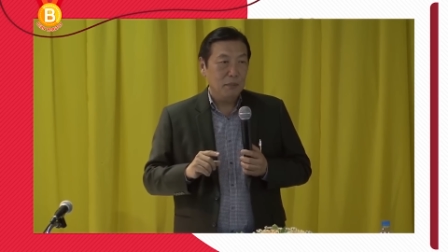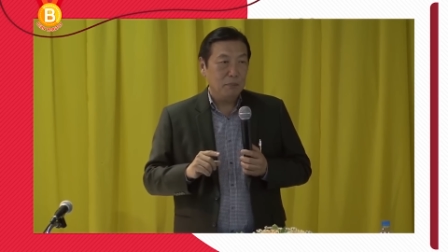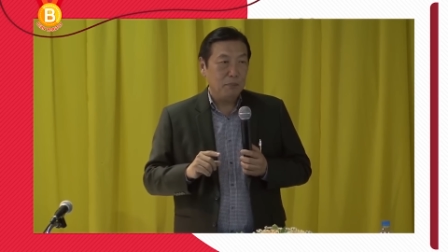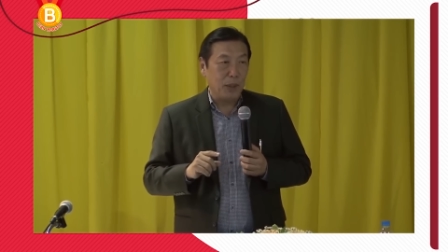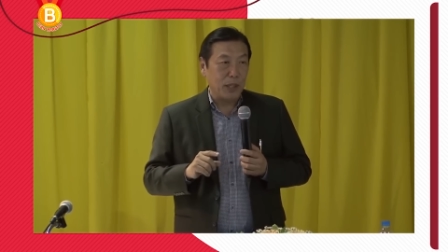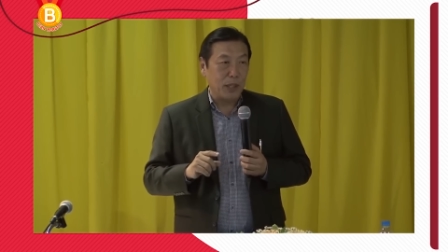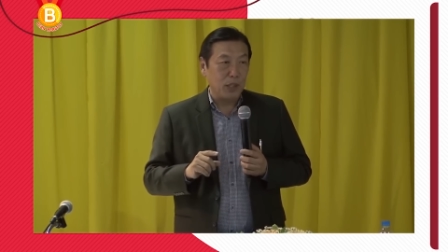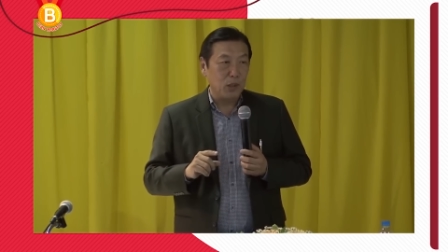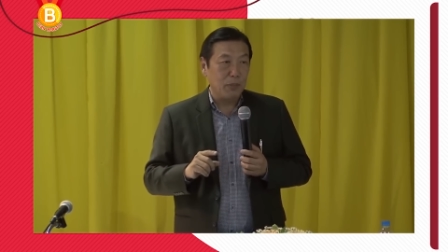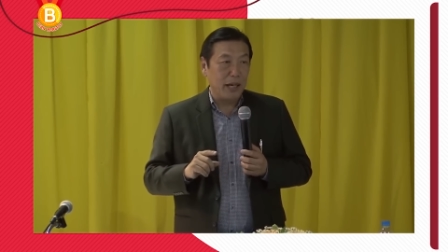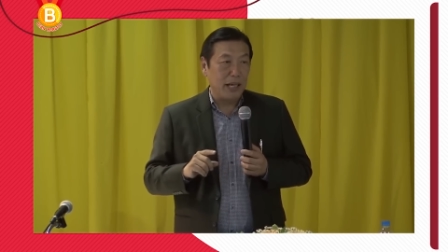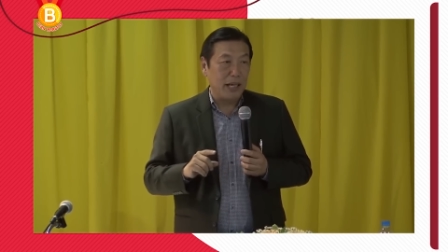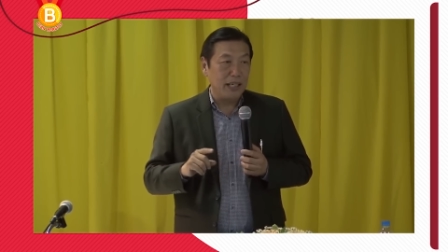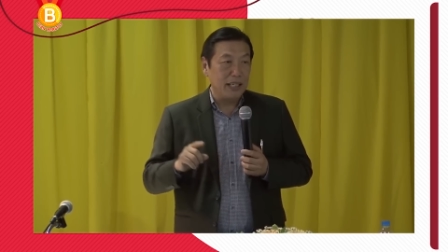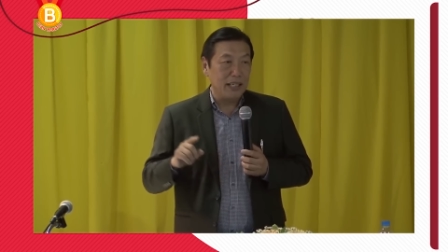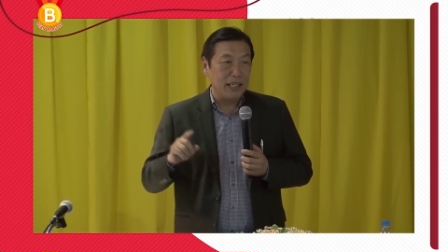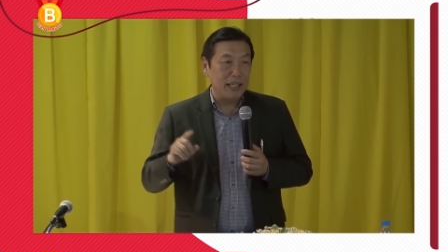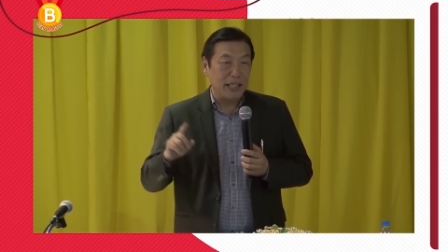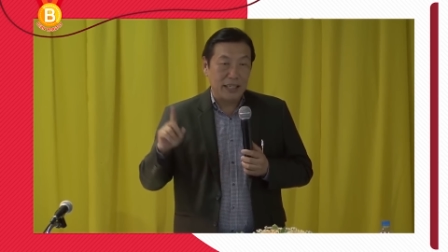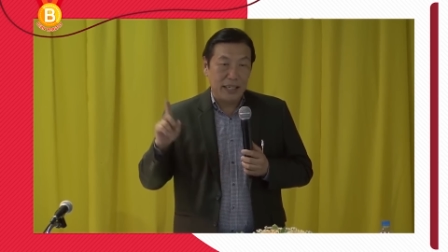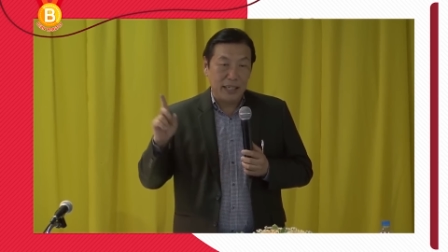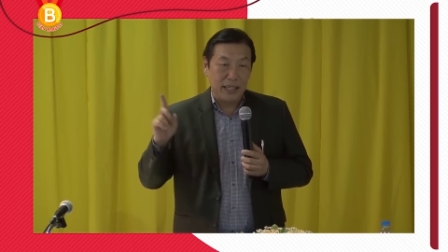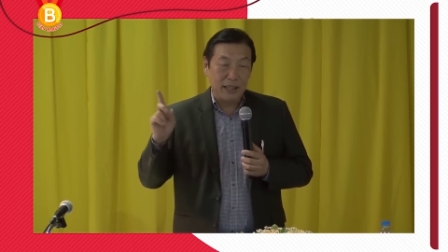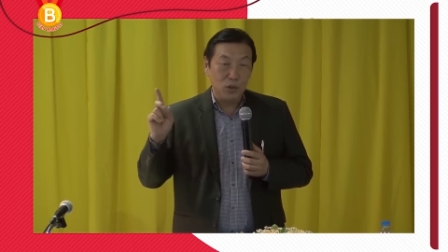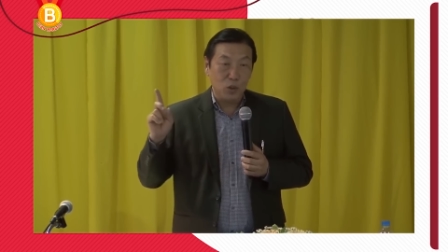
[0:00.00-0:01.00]
ปัจจุบันนี้ยัง
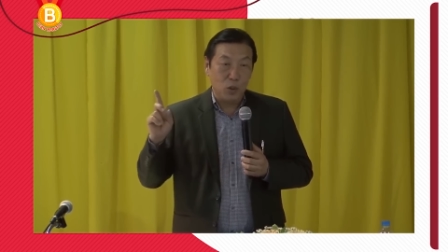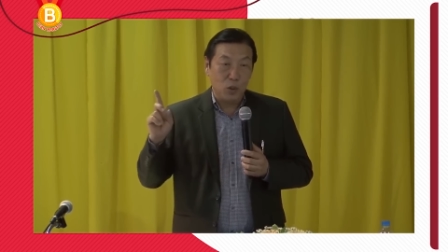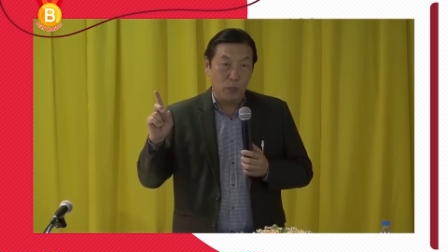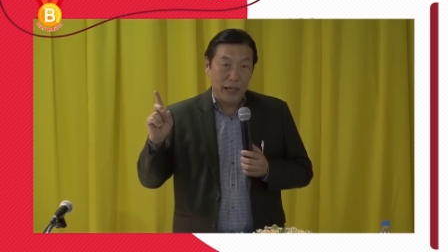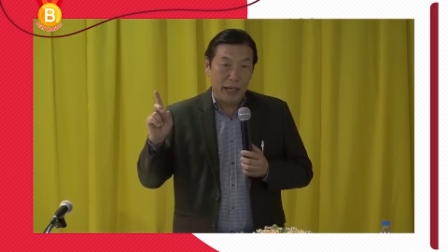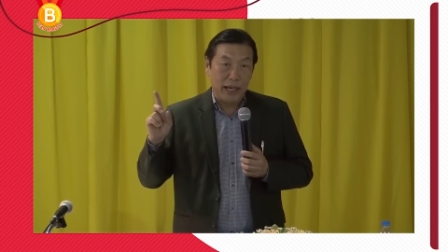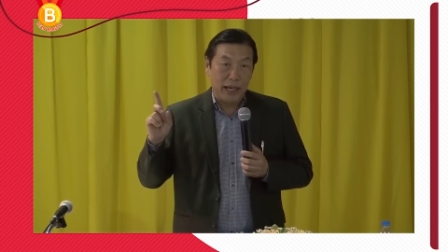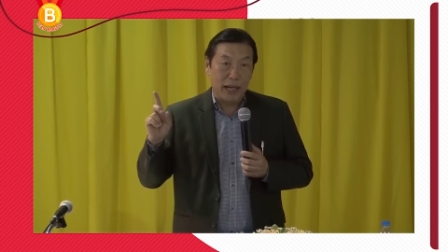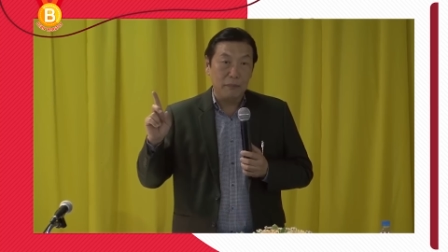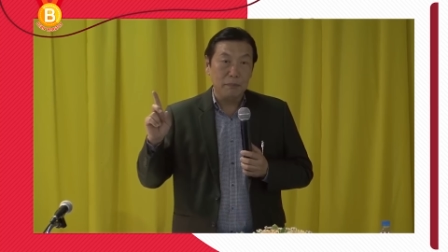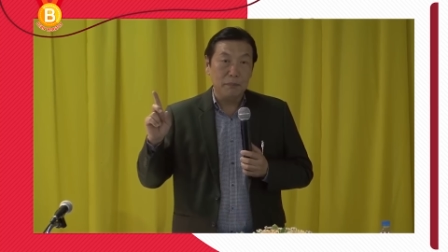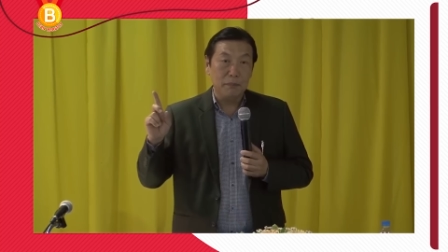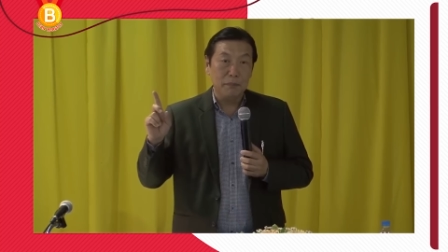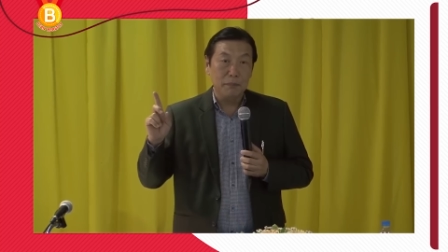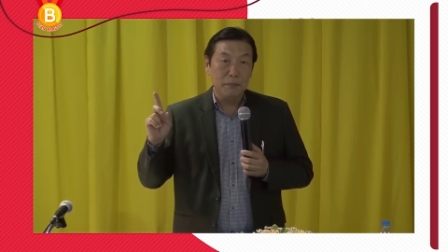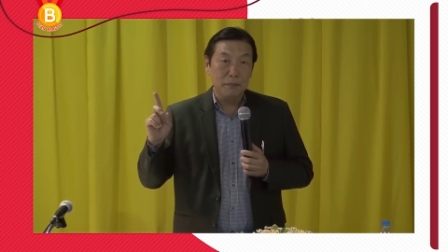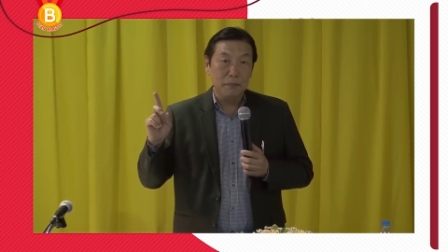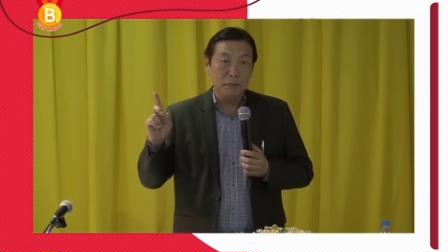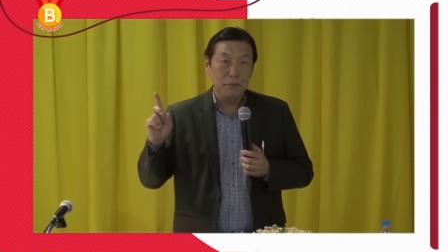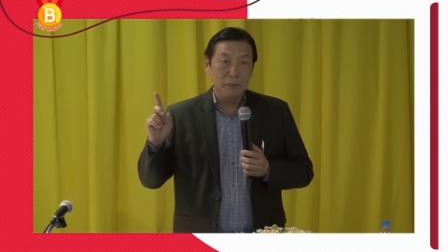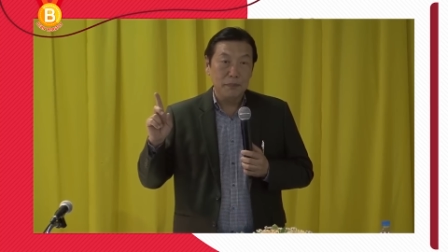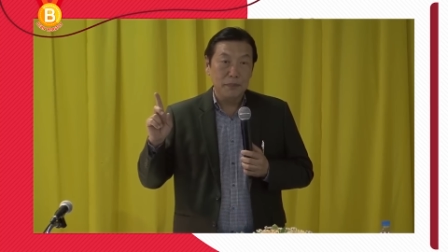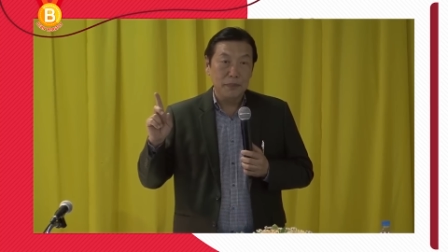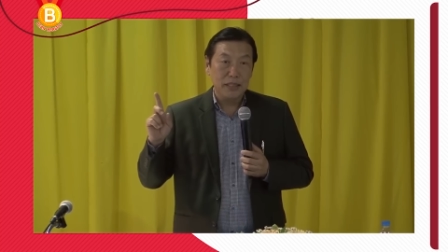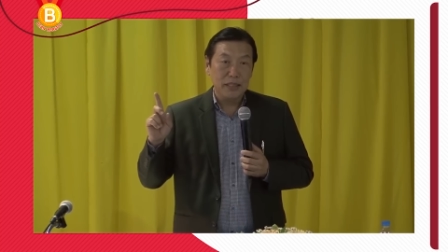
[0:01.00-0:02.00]
กินอยู่ไหมครับ
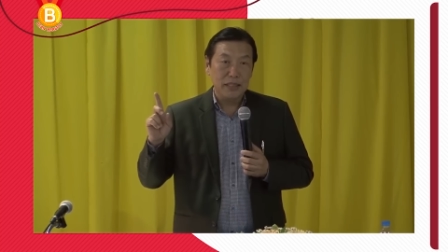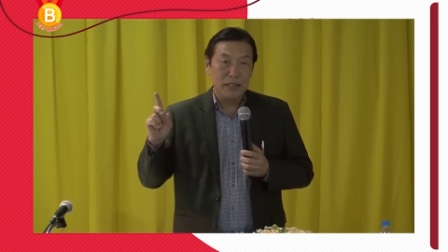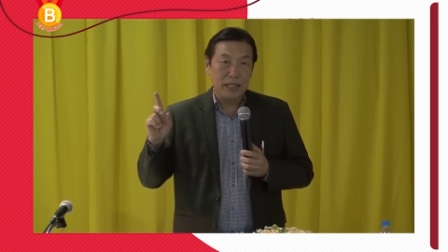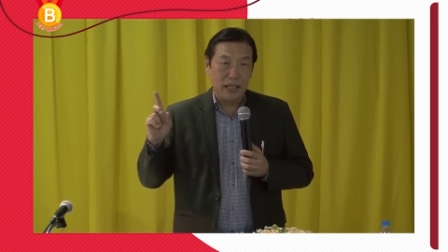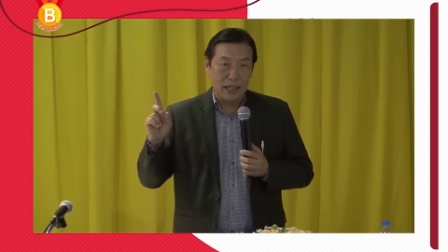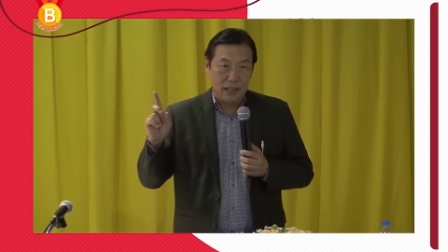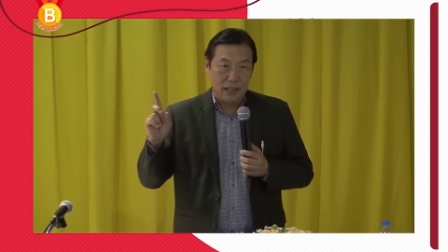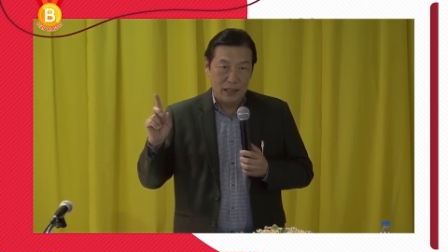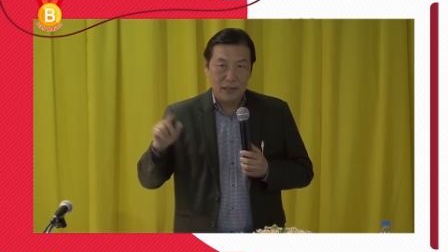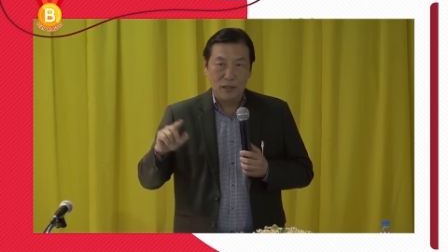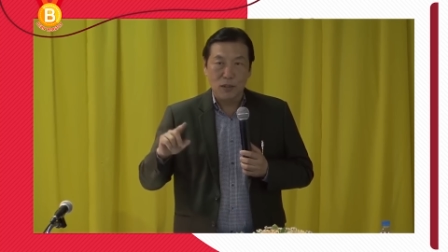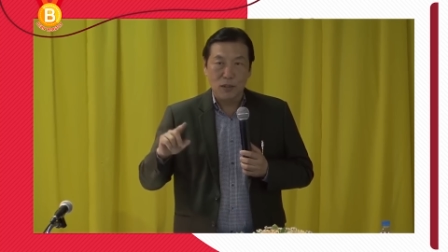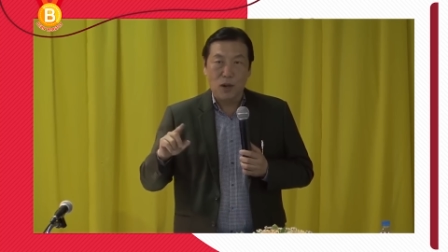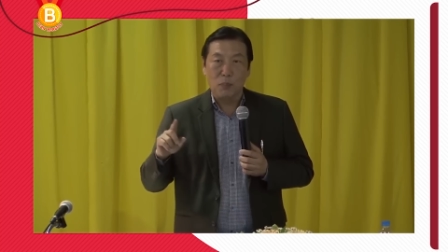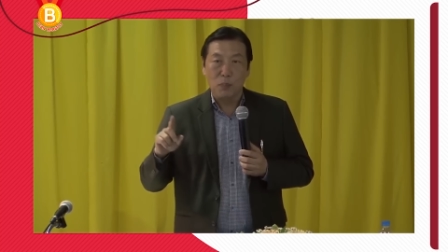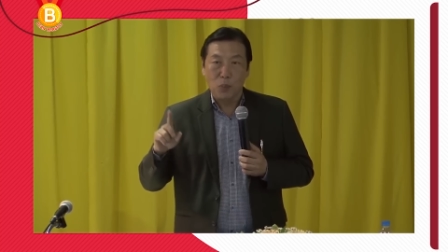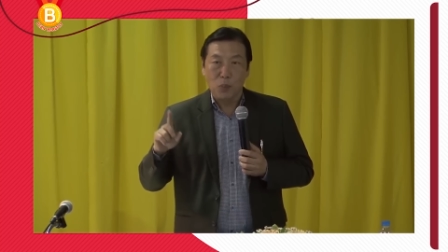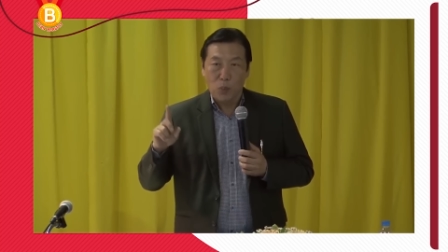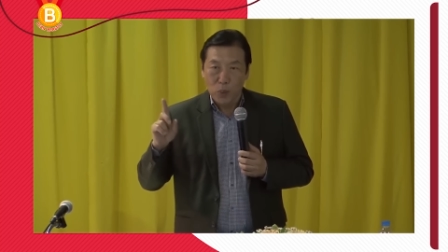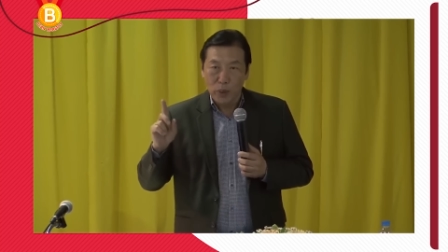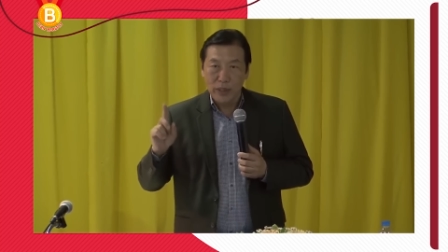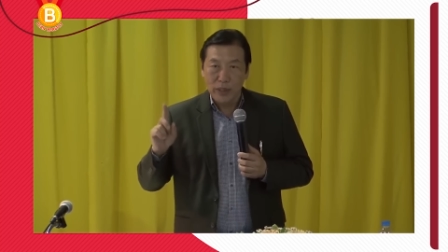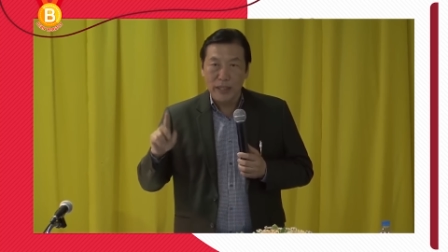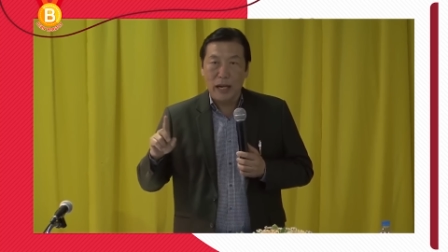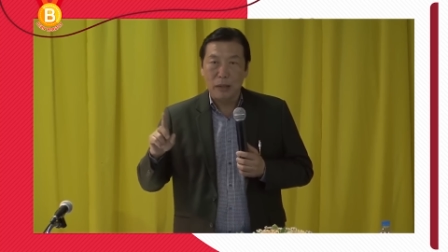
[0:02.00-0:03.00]
กินขอบ
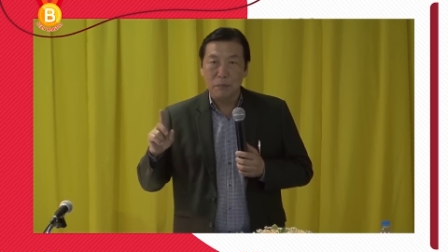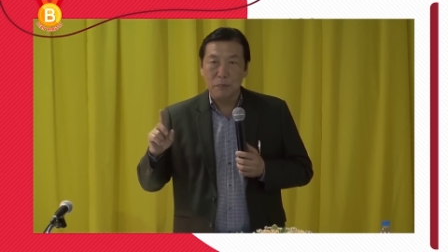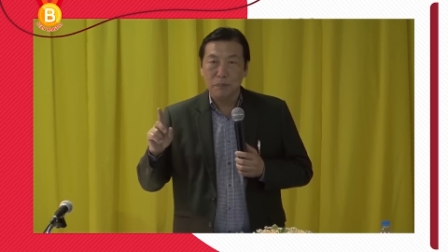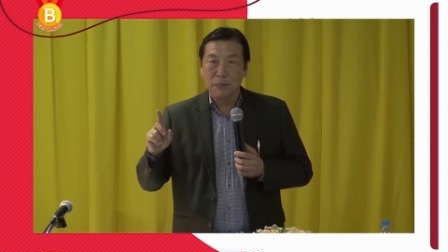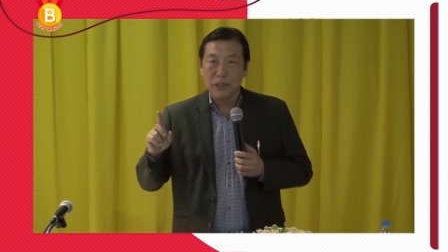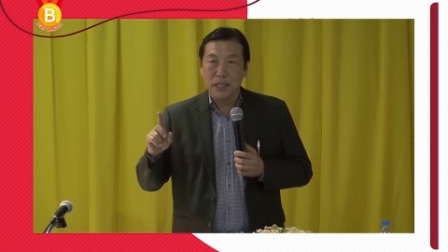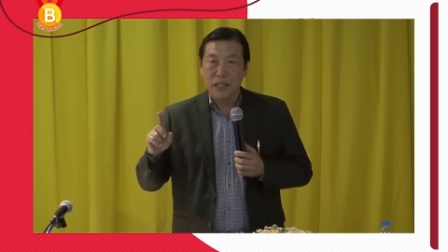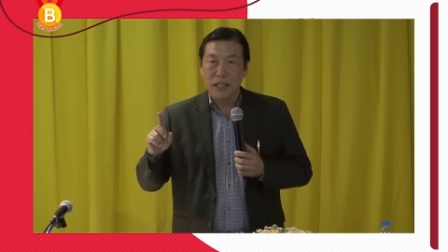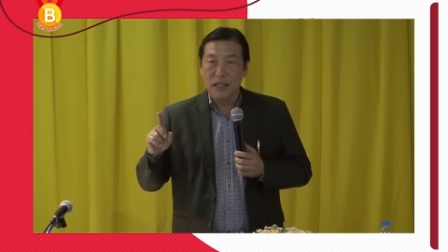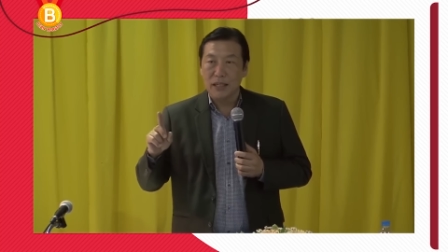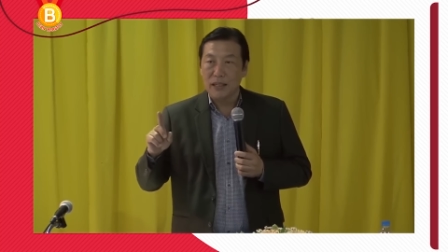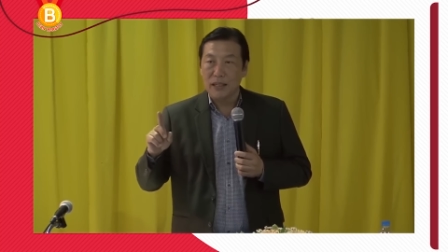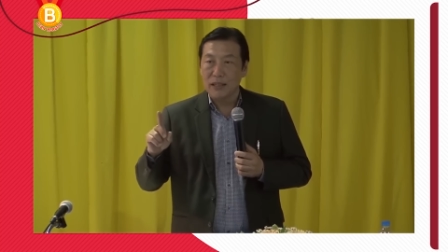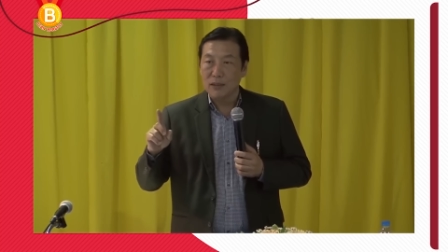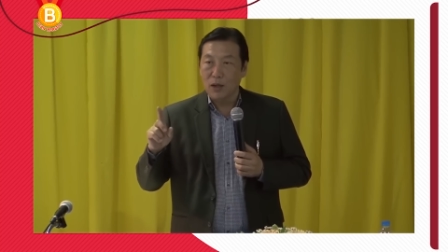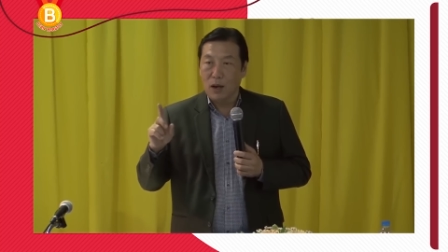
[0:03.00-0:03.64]
คุณครับ ที่